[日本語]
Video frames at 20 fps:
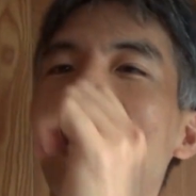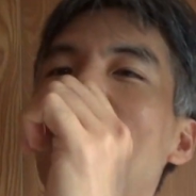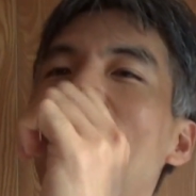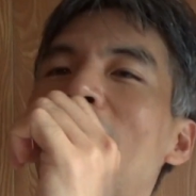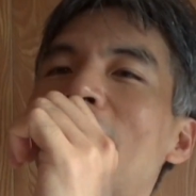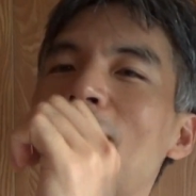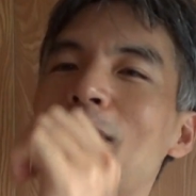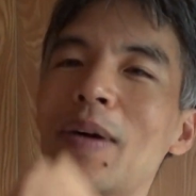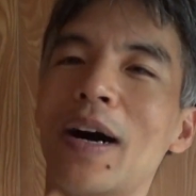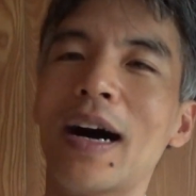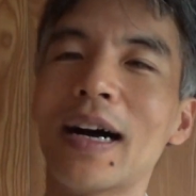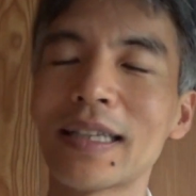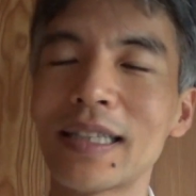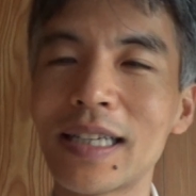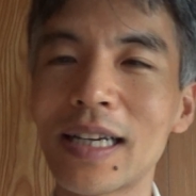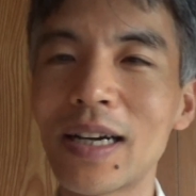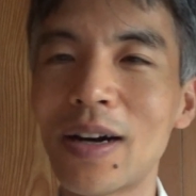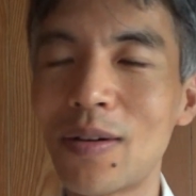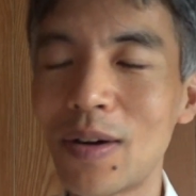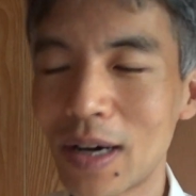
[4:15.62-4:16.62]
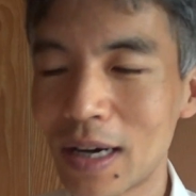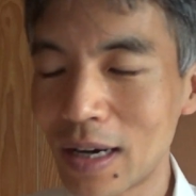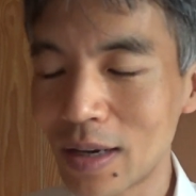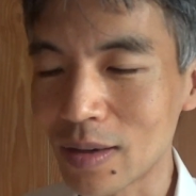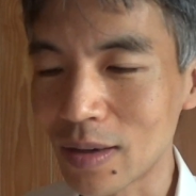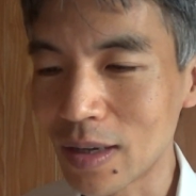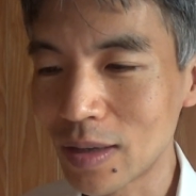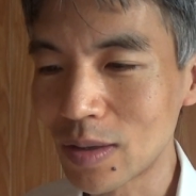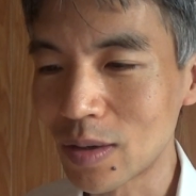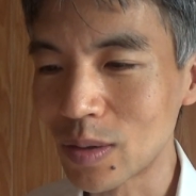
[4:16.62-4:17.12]
あまあ味がわか
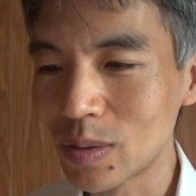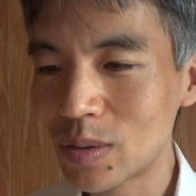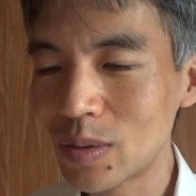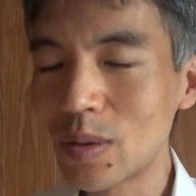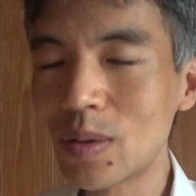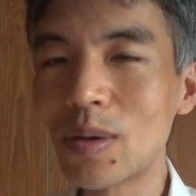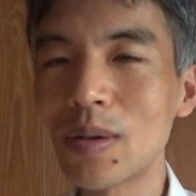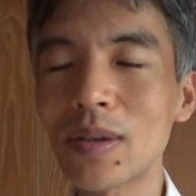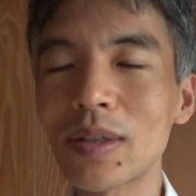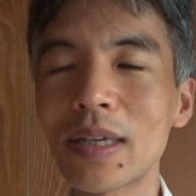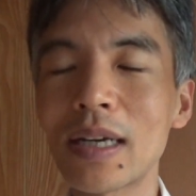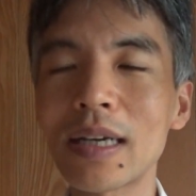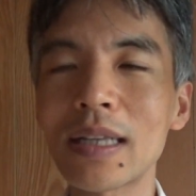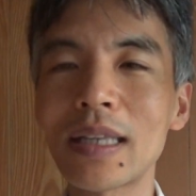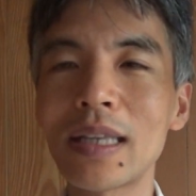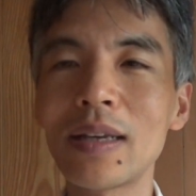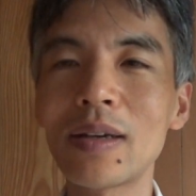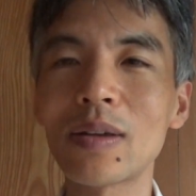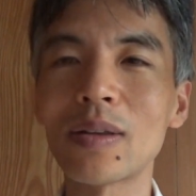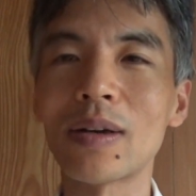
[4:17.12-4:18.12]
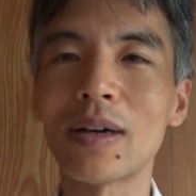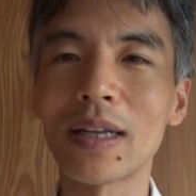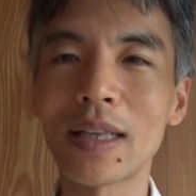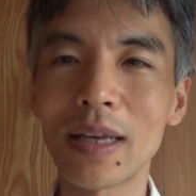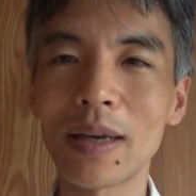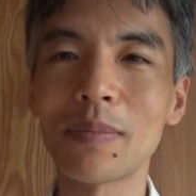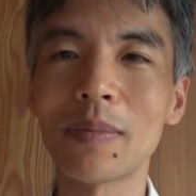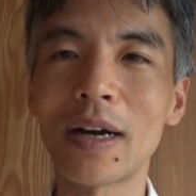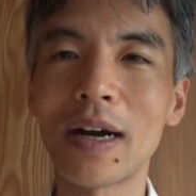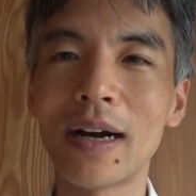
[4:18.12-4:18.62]
るけど錠剤っていうのは
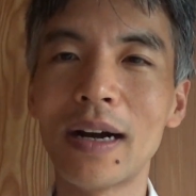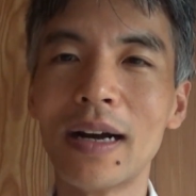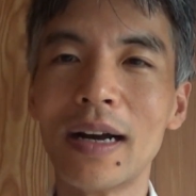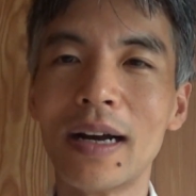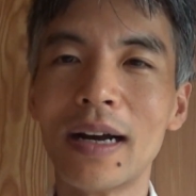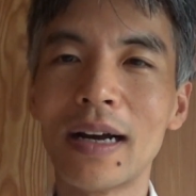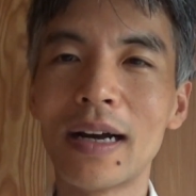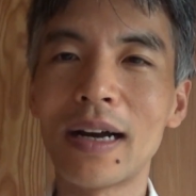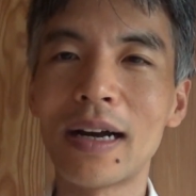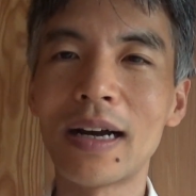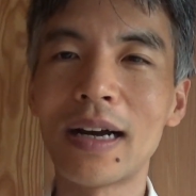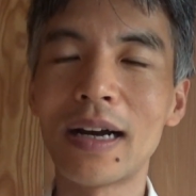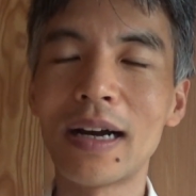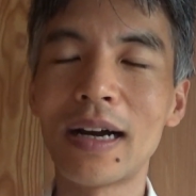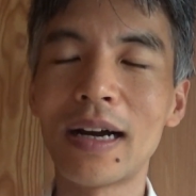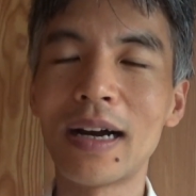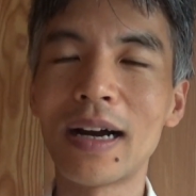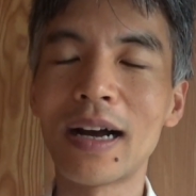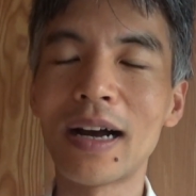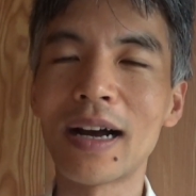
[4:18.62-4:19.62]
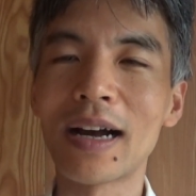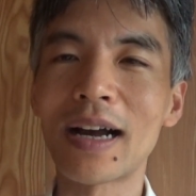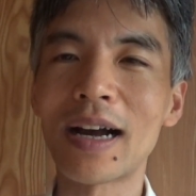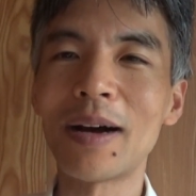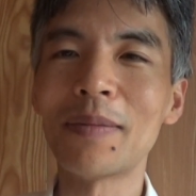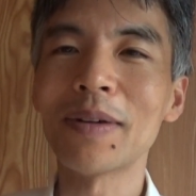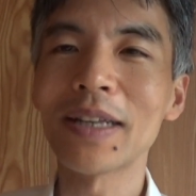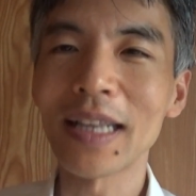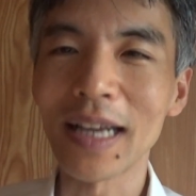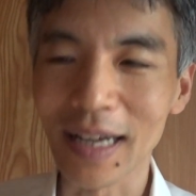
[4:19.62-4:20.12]
ねまああ
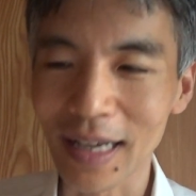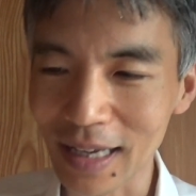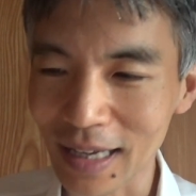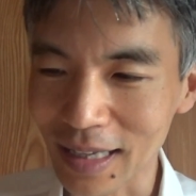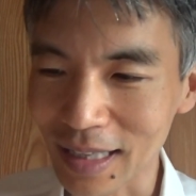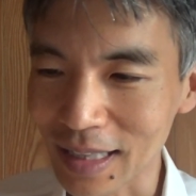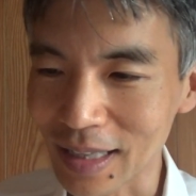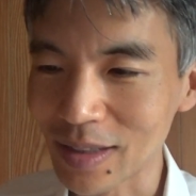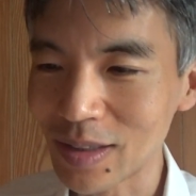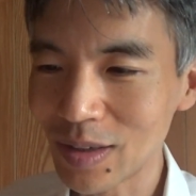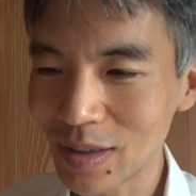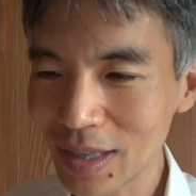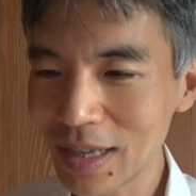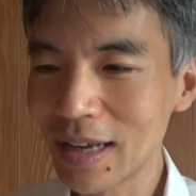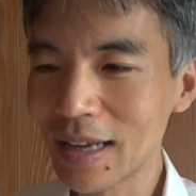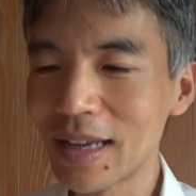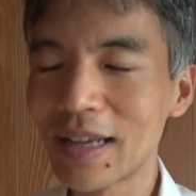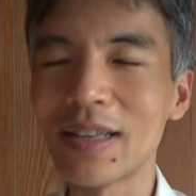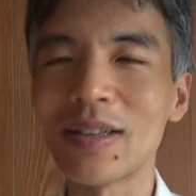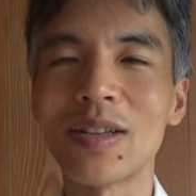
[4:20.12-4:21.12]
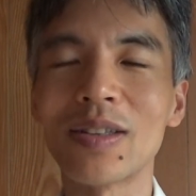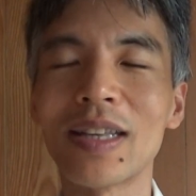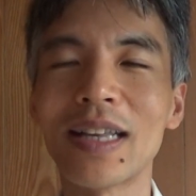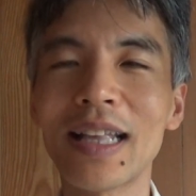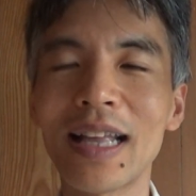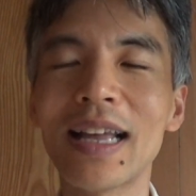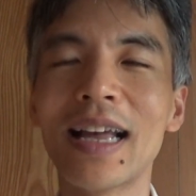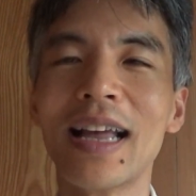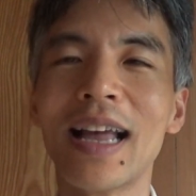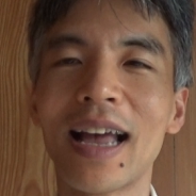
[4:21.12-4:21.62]
噛まないんですよねそんな
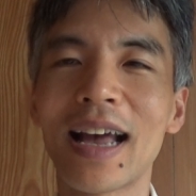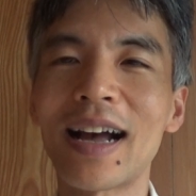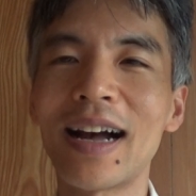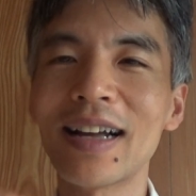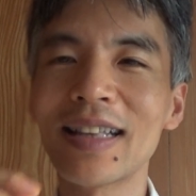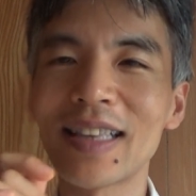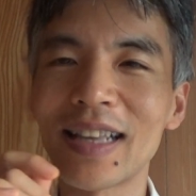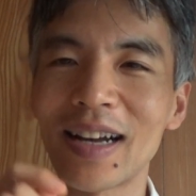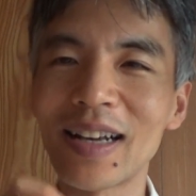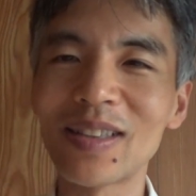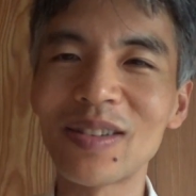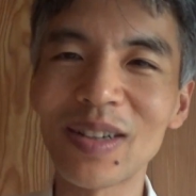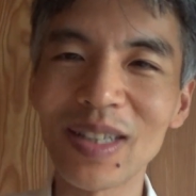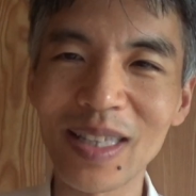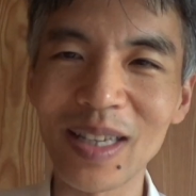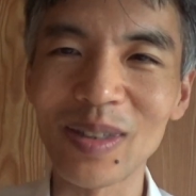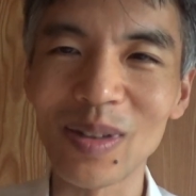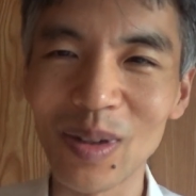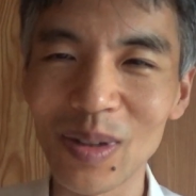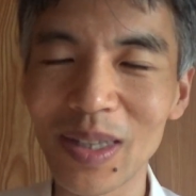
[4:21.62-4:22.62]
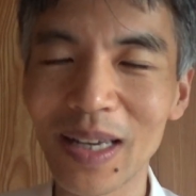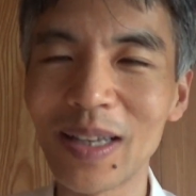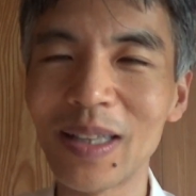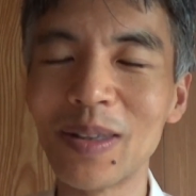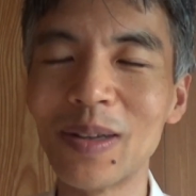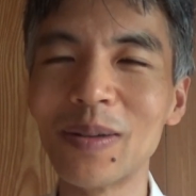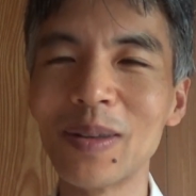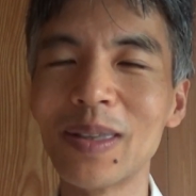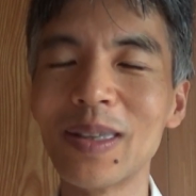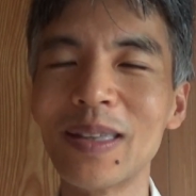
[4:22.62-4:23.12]
ね噛んで味わって錠剤
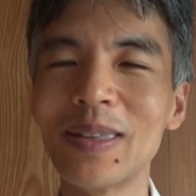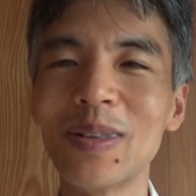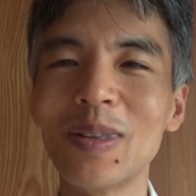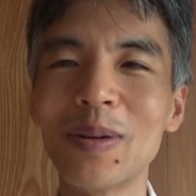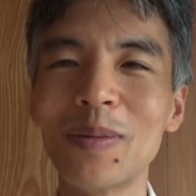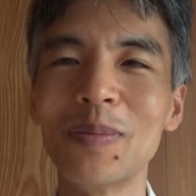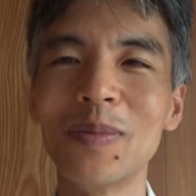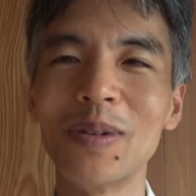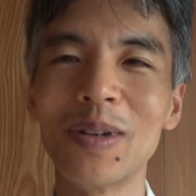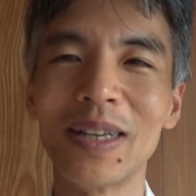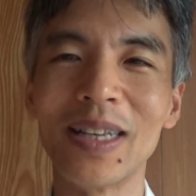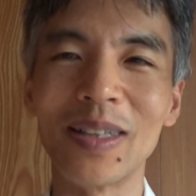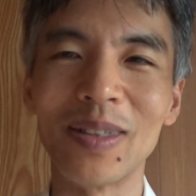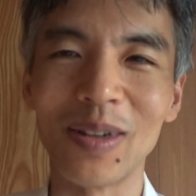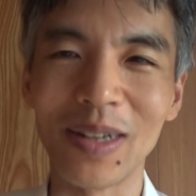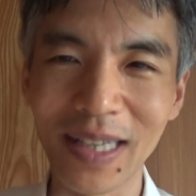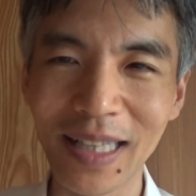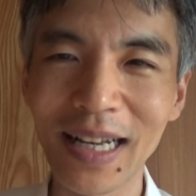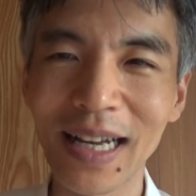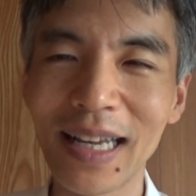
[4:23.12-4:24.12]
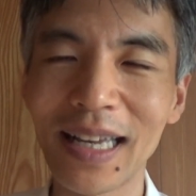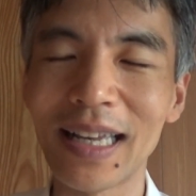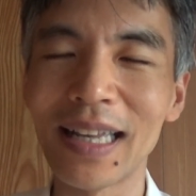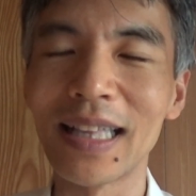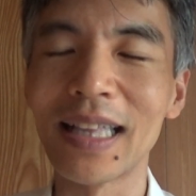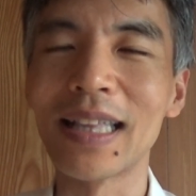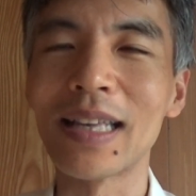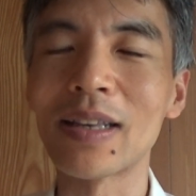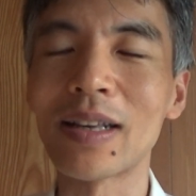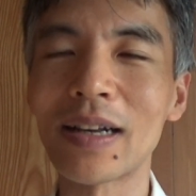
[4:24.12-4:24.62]
の飲む人いない
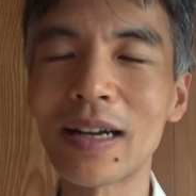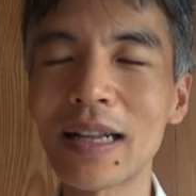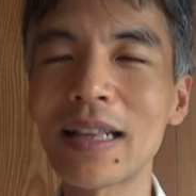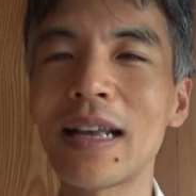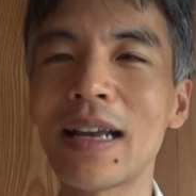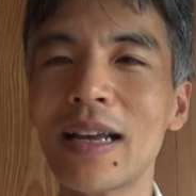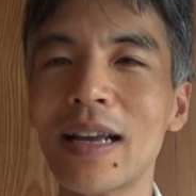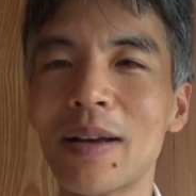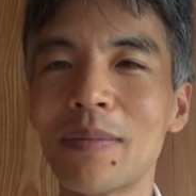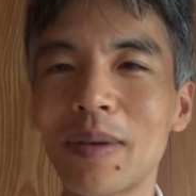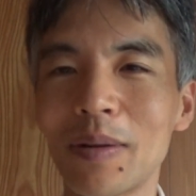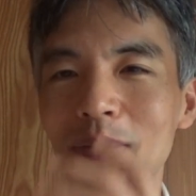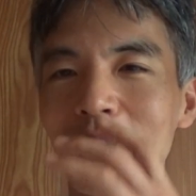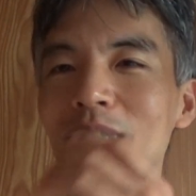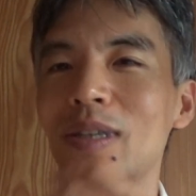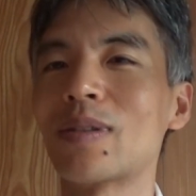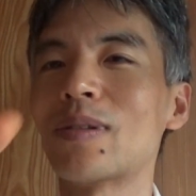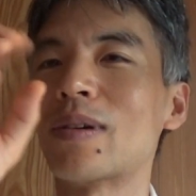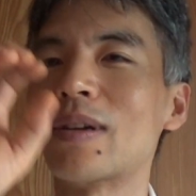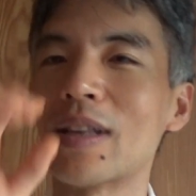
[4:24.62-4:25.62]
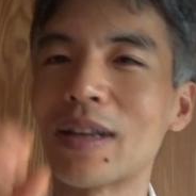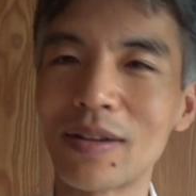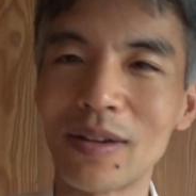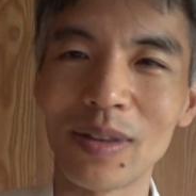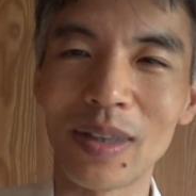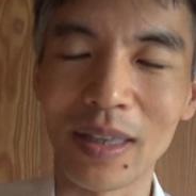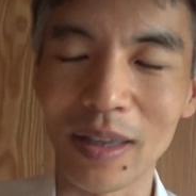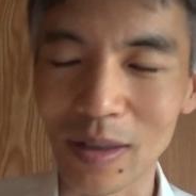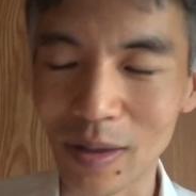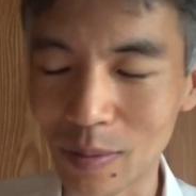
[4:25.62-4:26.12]
んですからね、まあ、水とかで
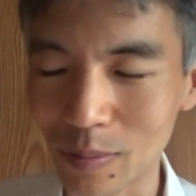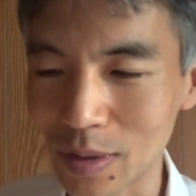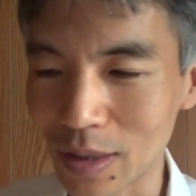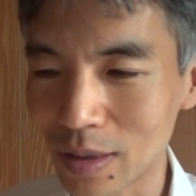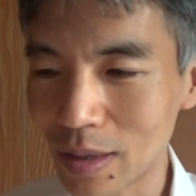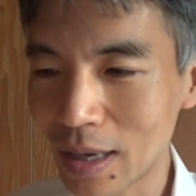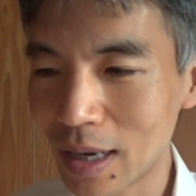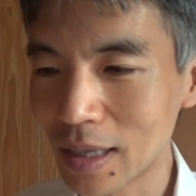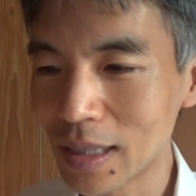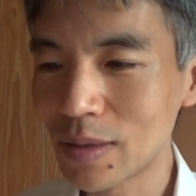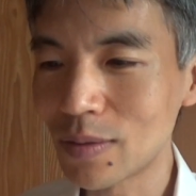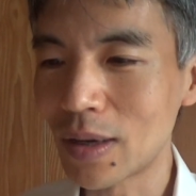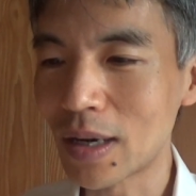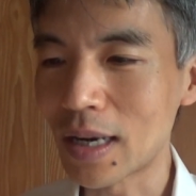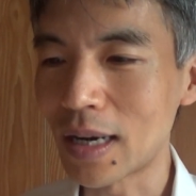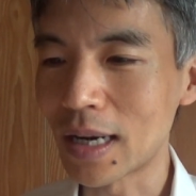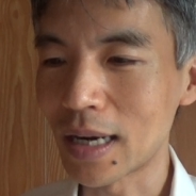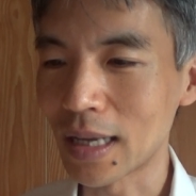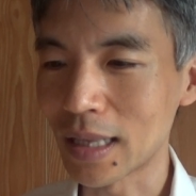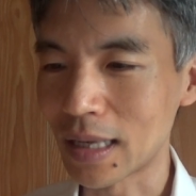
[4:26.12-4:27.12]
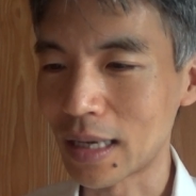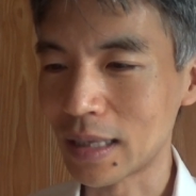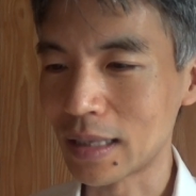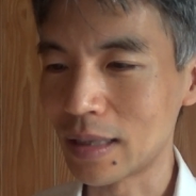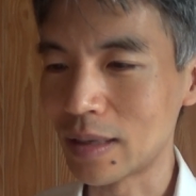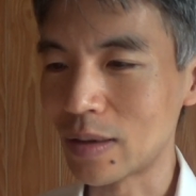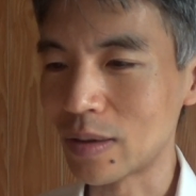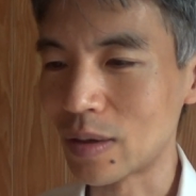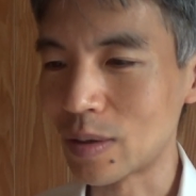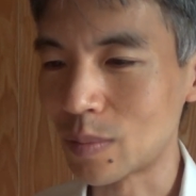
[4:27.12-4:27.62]
グッて飲むとね味わからないっ
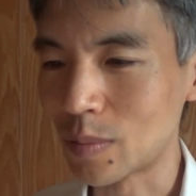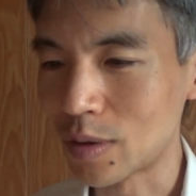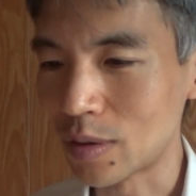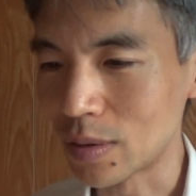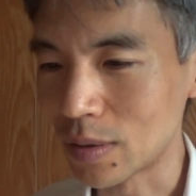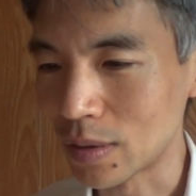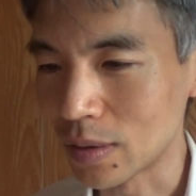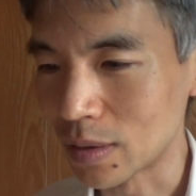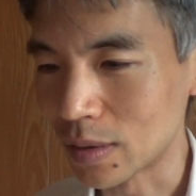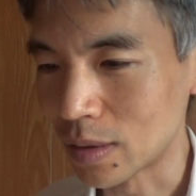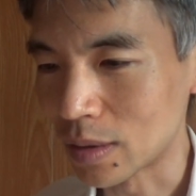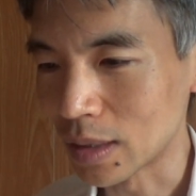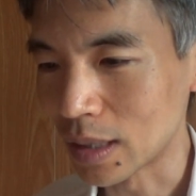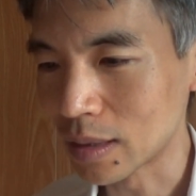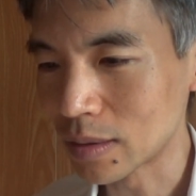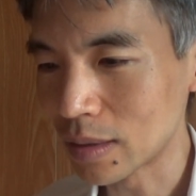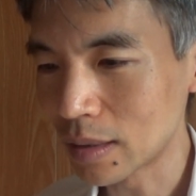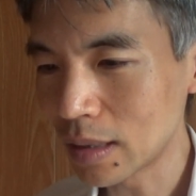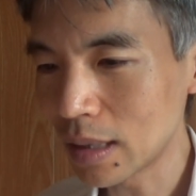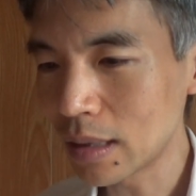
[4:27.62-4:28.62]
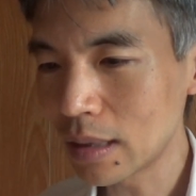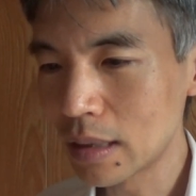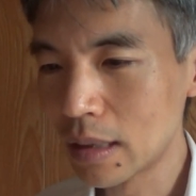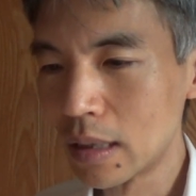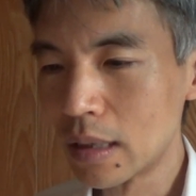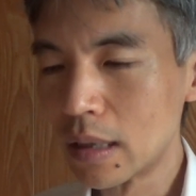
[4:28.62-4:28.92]
ていうものですよね。